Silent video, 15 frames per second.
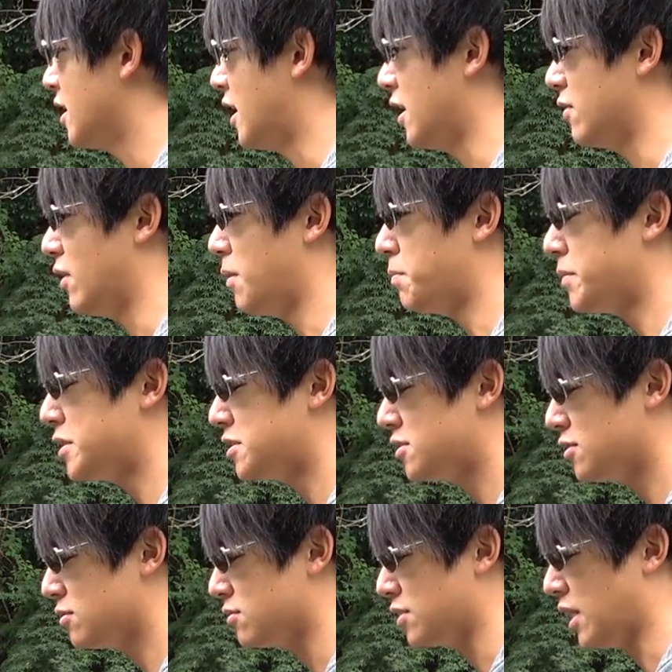あのあんまり
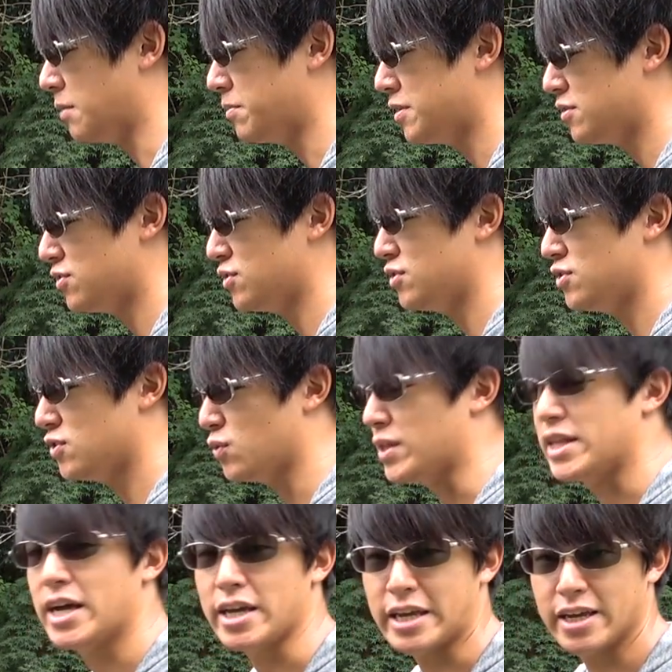強くねアピールする必要は
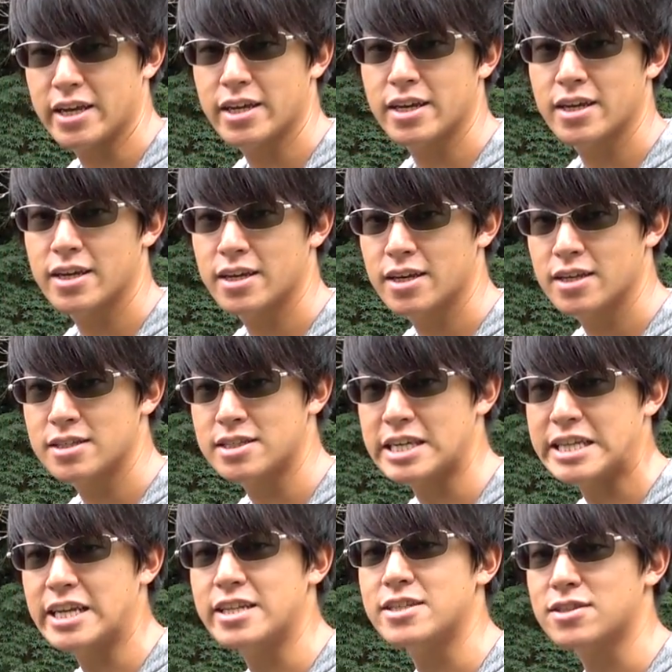ない
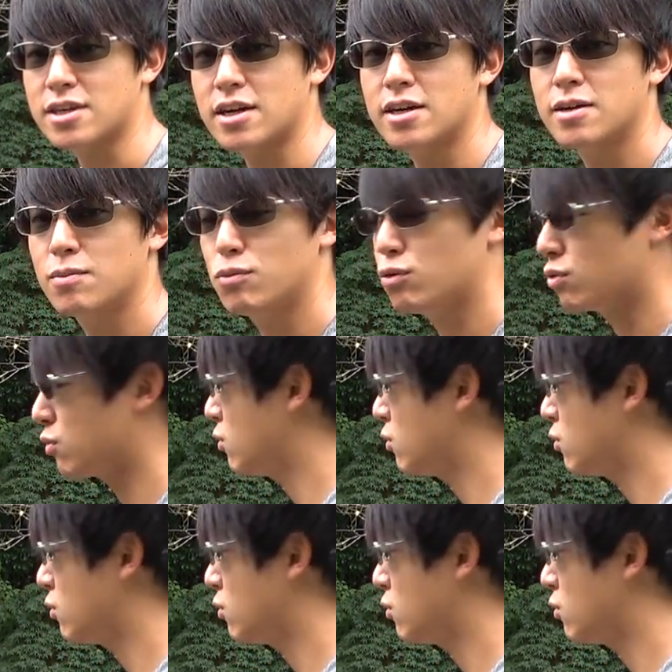じゃないですかもう